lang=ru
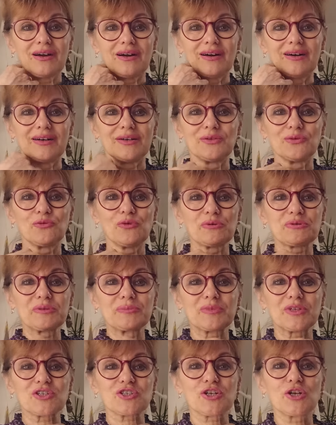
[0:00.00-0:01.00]
а, ну, в
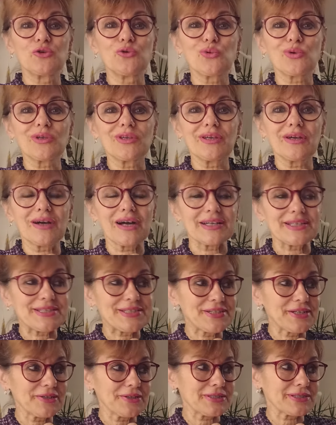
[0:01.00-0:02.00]
общем-то, Женюк не
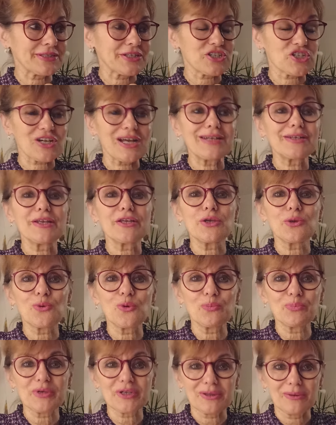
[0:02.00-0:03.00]
хотел, изначально не
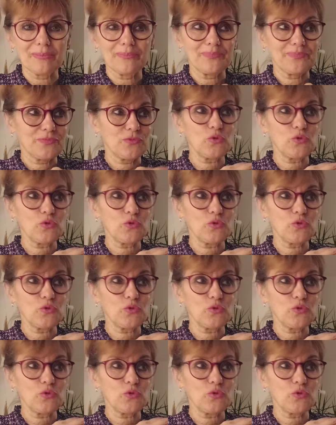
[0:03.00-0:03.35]
купил,